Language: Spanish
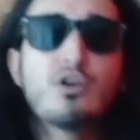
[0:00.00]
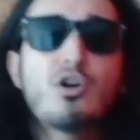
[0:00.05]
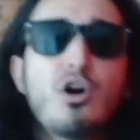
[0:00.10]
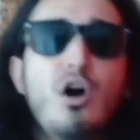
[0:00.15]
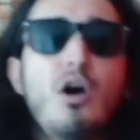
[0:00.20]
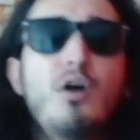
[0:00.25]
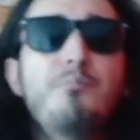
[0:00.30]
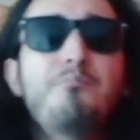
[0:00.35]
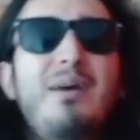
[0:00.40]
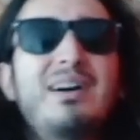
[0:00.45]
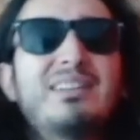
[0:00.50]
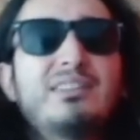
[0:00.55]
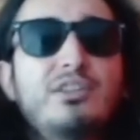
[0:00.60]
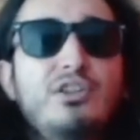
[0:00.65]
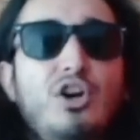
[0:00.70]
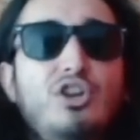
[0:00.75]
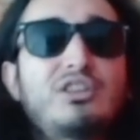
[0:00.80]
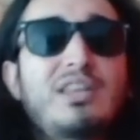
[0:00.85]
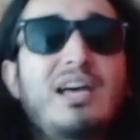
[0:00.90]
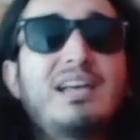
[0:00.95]

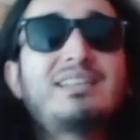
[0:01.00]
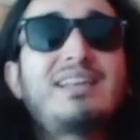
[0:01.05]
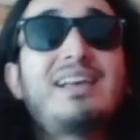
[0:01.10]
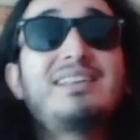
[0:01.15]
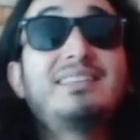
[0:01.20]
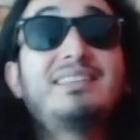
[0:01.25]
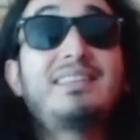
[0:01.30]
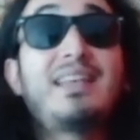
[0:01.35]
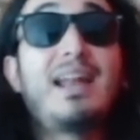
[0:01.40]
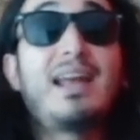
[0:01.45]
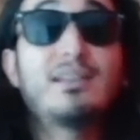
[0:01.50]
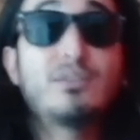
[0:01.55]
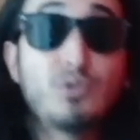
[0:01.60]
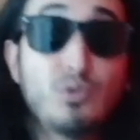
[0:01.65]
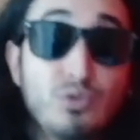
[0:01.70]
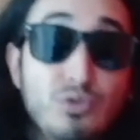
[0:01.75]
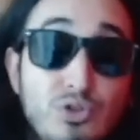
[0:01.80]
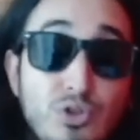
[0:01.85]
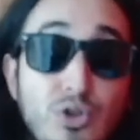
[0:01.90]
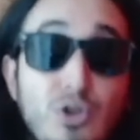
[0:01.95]
Compatriotas, así está el
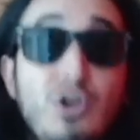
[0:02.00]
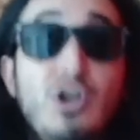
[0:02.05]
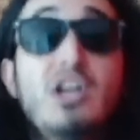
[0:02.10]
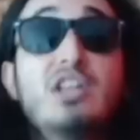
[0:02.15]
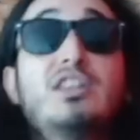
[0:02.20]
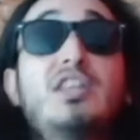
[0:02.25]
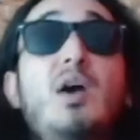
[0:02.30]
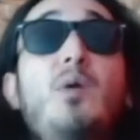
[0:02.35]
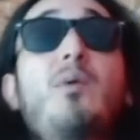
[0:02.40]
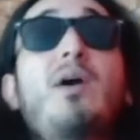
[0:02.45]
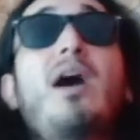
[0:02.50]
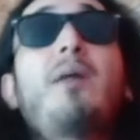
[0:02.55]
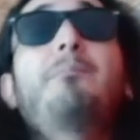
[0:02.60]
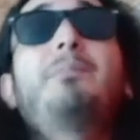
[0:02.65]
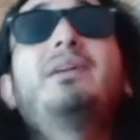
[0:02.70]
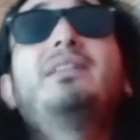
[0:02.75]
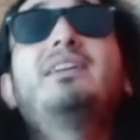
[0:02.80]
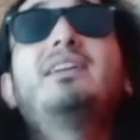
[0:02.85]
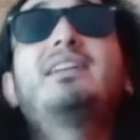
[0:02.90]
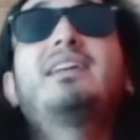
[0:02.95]
asunto. Te voy
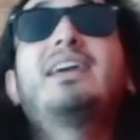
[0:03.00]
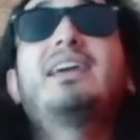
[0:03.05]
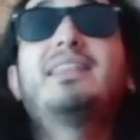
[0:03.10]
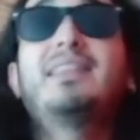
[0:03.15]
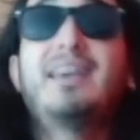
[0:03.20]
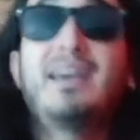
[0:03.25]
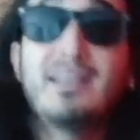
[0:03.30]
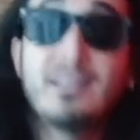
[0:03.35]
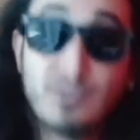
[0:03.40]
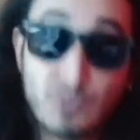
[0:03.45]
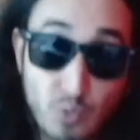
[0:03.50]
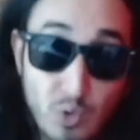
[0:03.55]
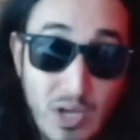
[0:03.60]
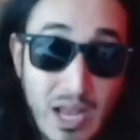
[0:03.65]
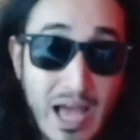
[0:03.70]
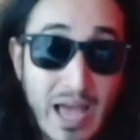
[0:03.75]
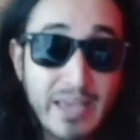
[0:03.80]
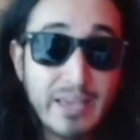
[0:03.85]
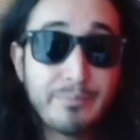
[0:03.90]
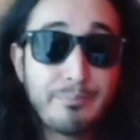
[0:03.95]
a pedir que dejes tu
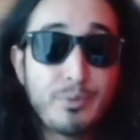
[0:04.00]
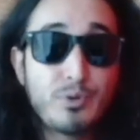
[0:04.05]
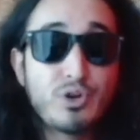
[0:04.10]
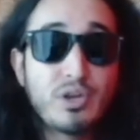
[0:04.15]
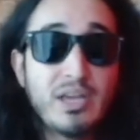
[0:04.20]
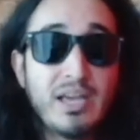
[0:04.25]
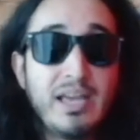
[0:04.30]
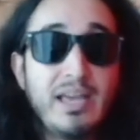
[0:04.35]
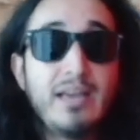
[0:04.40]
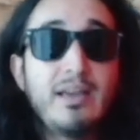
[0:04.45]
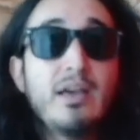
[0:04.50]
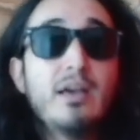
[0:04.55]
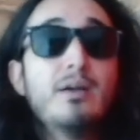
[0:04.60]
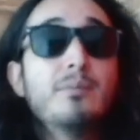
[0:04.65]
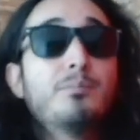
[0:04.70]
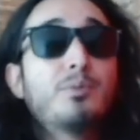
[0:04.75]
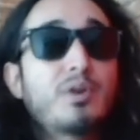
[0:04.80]
like. ¿Por qué?